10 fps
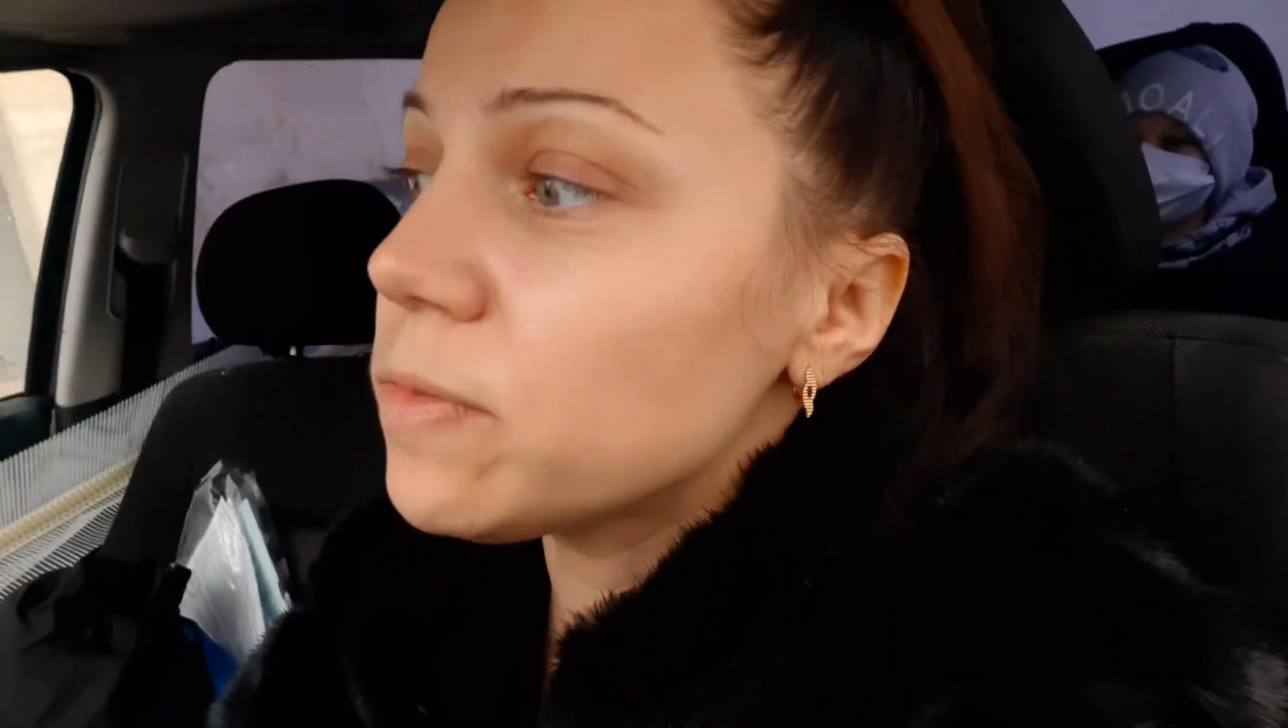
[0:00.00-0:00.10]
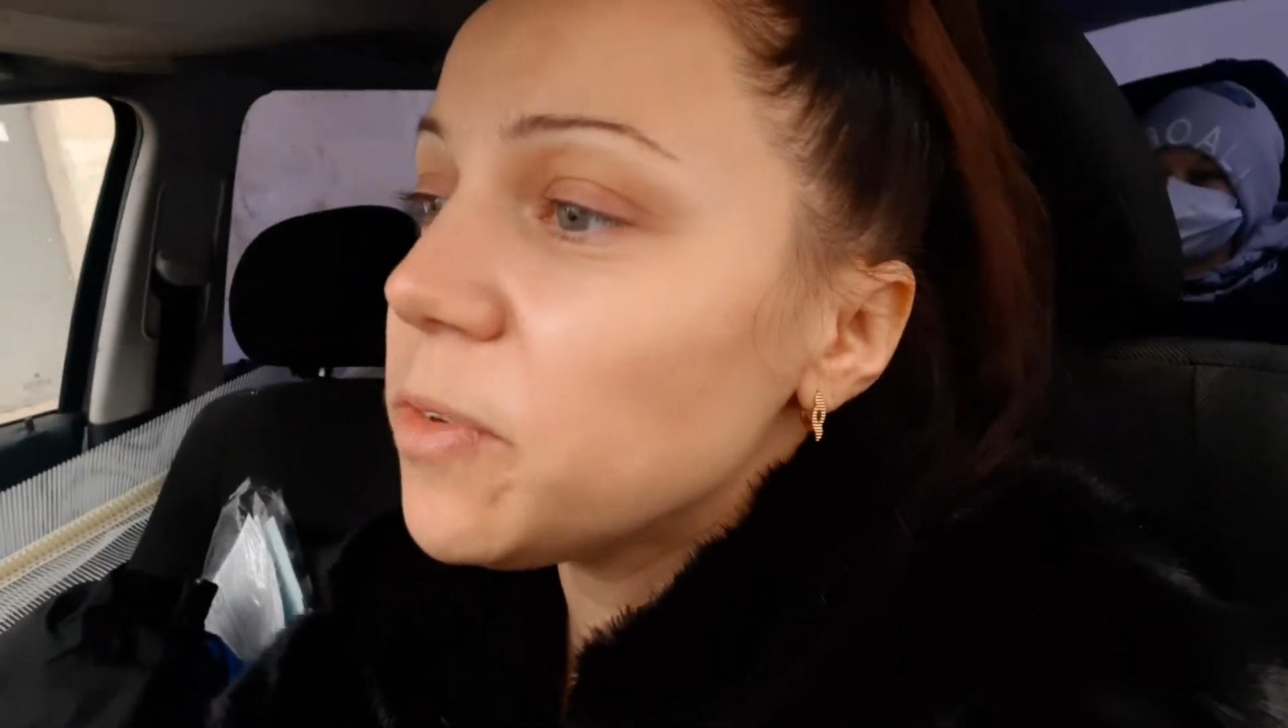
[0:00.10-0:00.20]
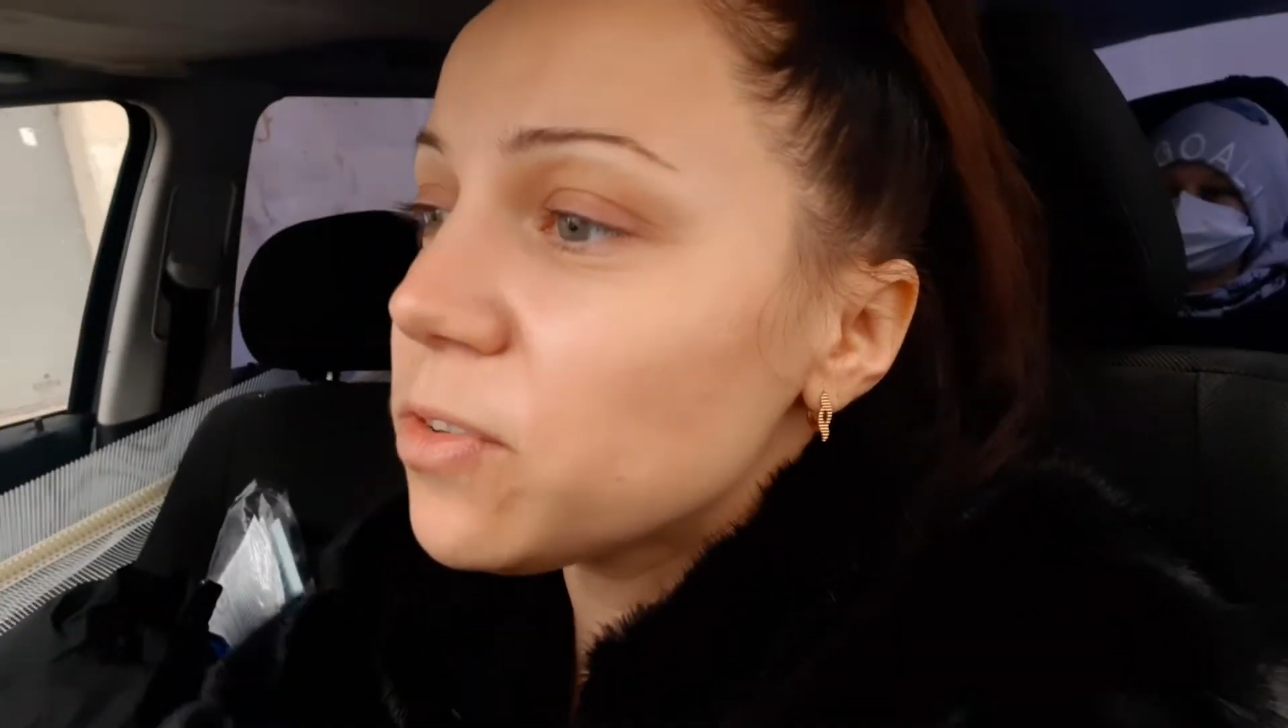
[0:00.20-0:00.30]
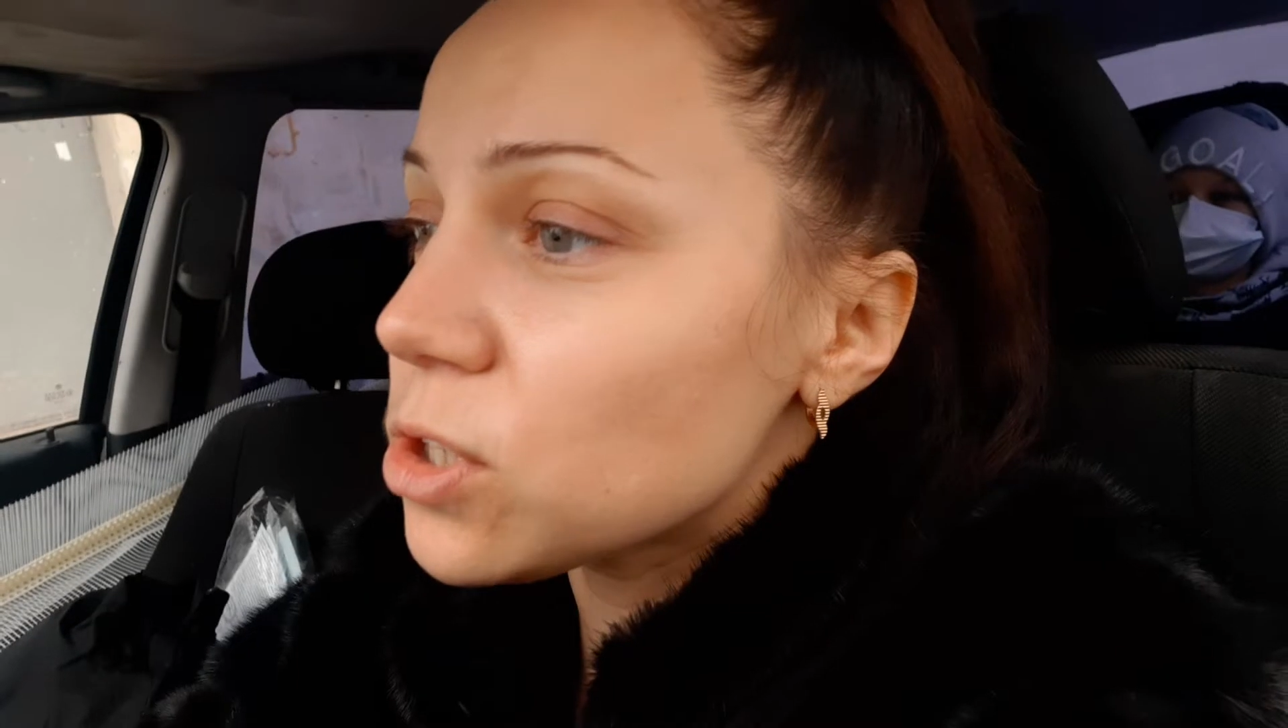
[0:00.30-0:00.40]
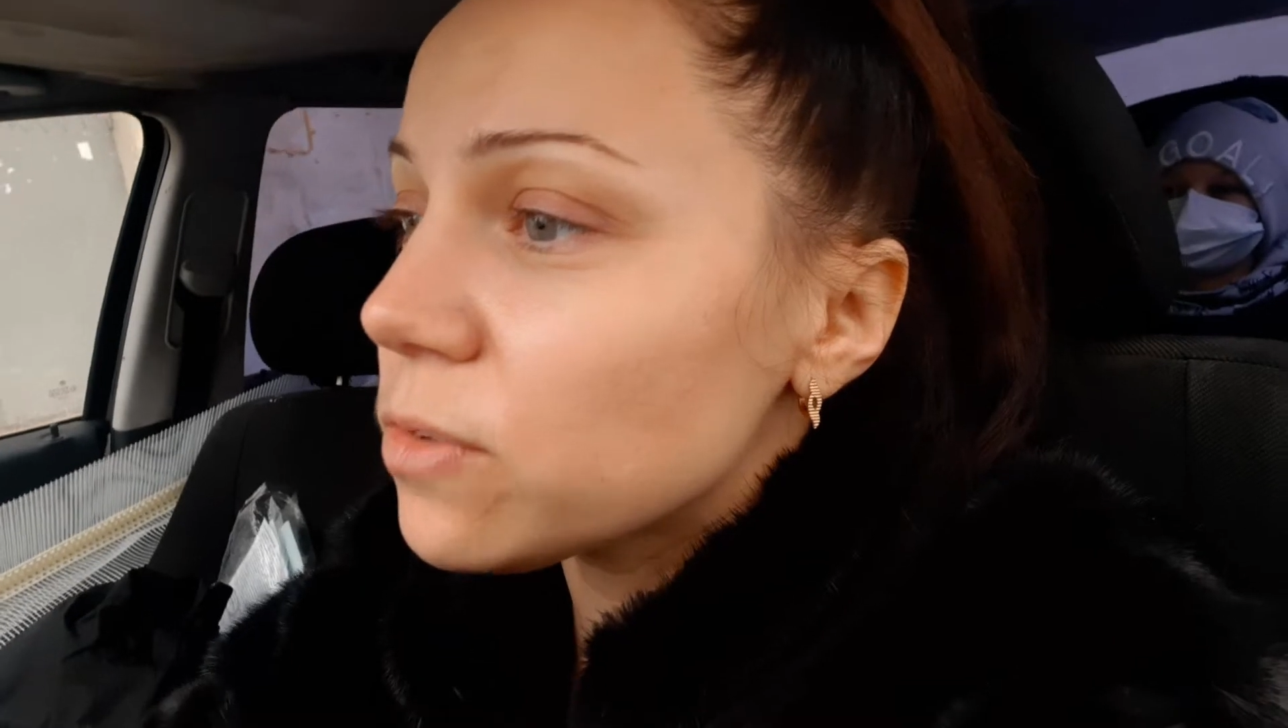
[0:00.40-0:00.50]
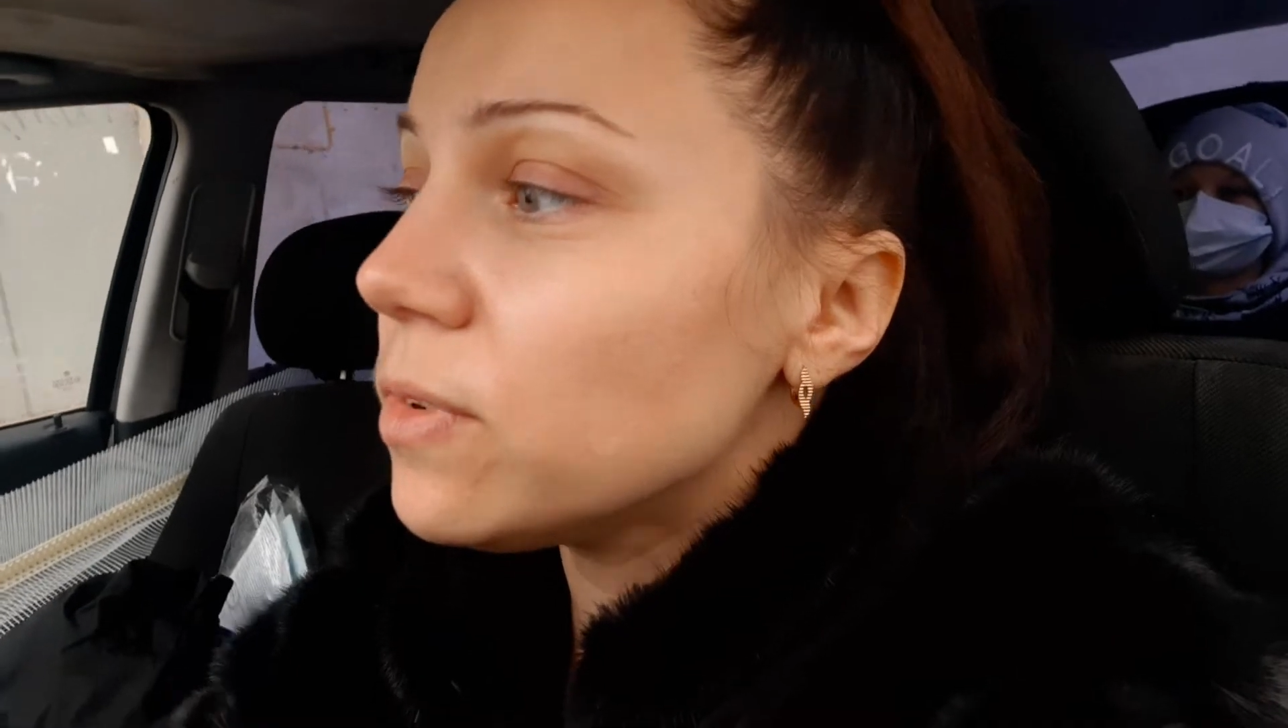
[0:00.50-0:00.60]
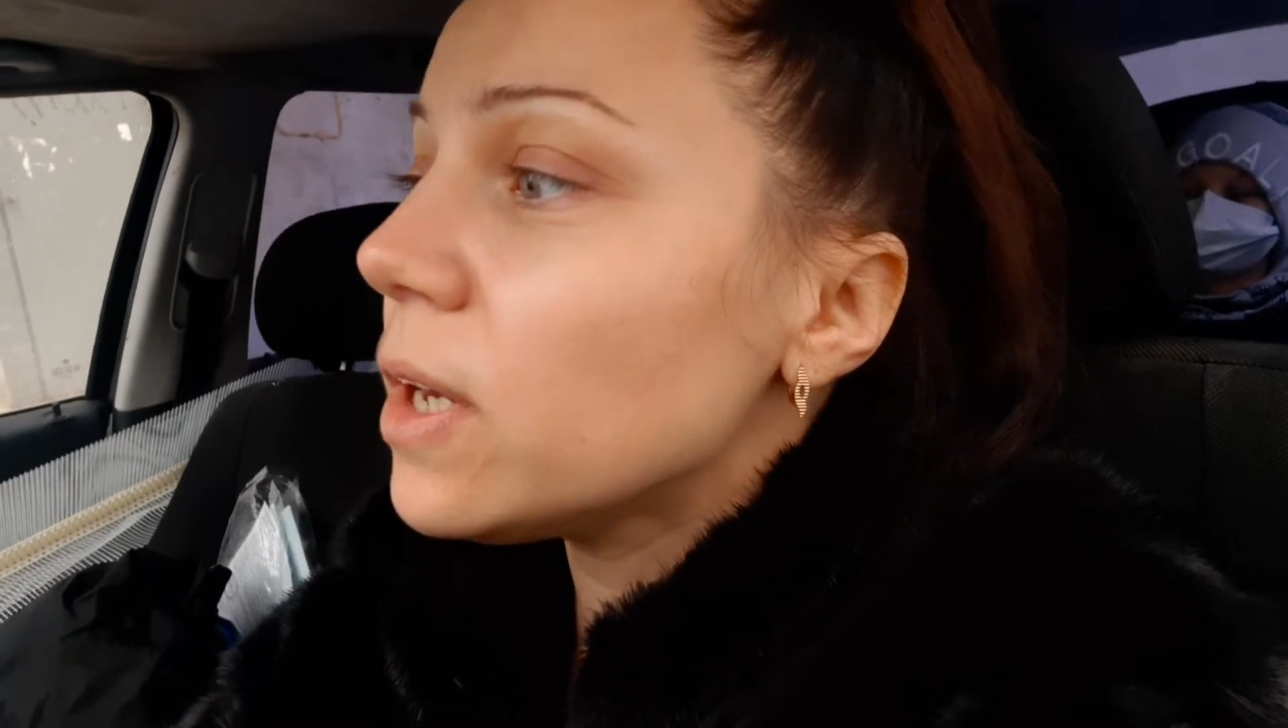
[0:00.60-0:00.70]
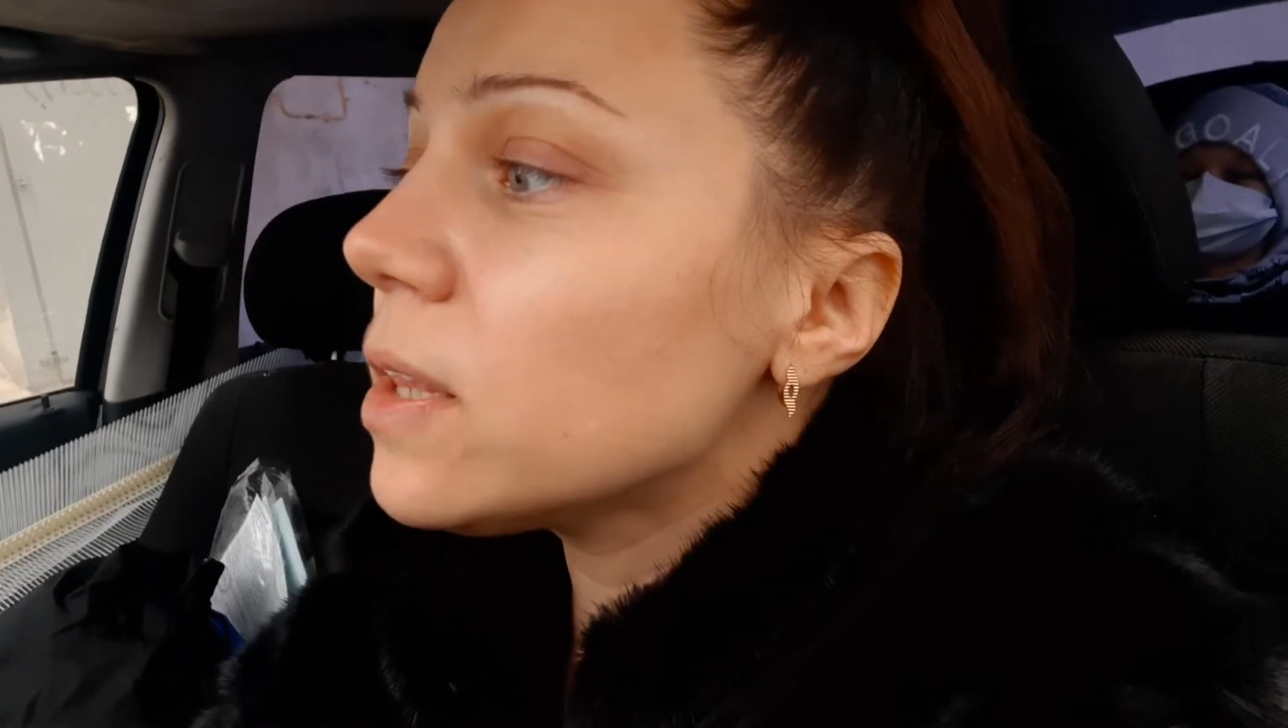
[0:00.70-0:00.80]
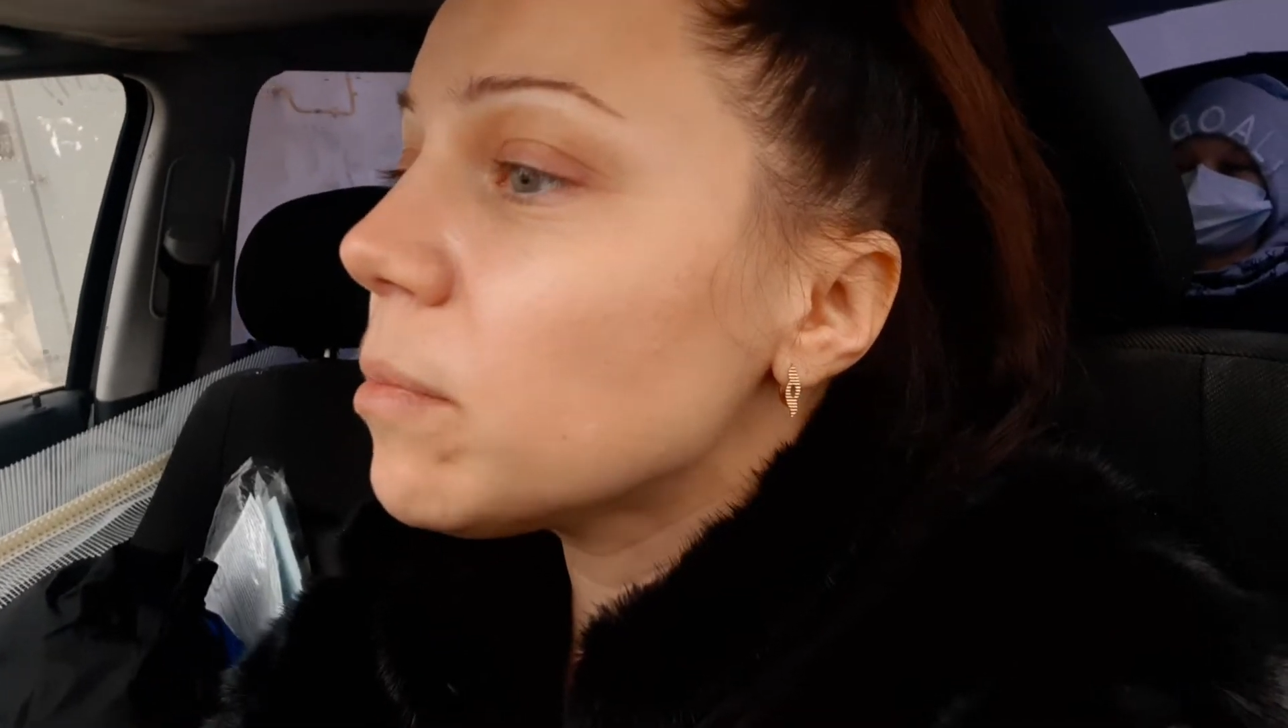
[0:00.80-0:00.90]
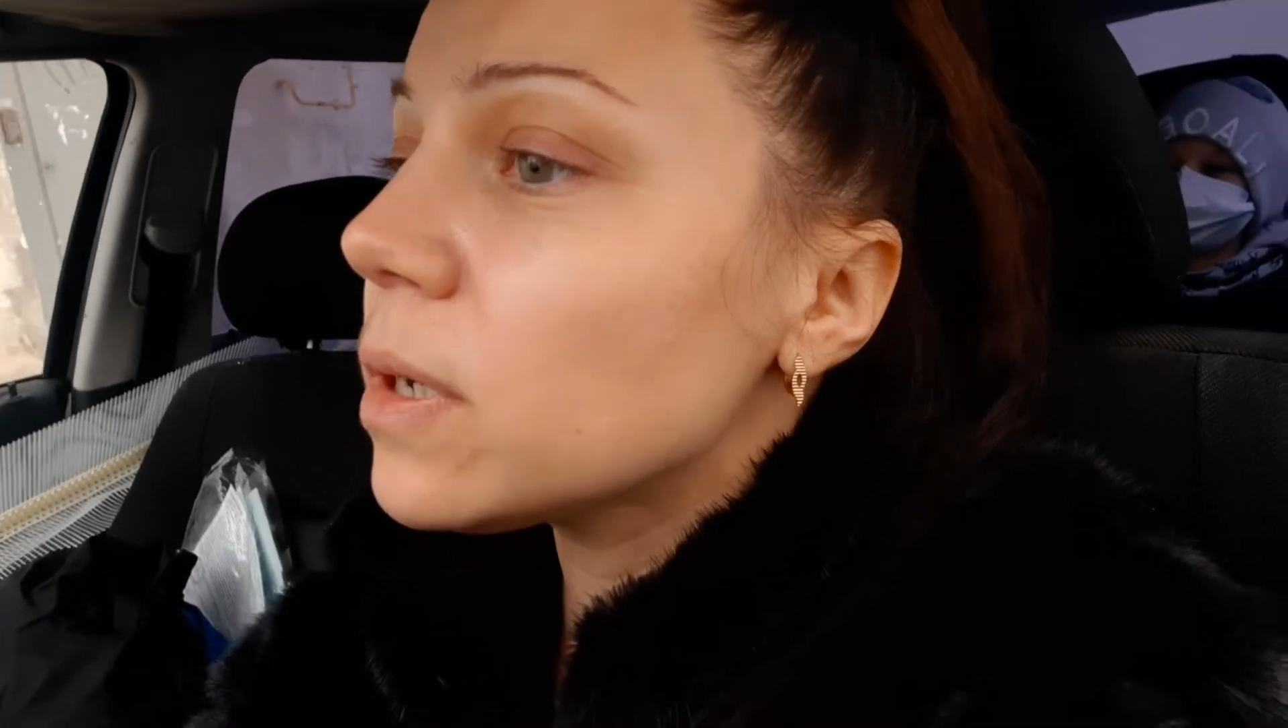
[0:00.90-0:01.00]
шве в швейном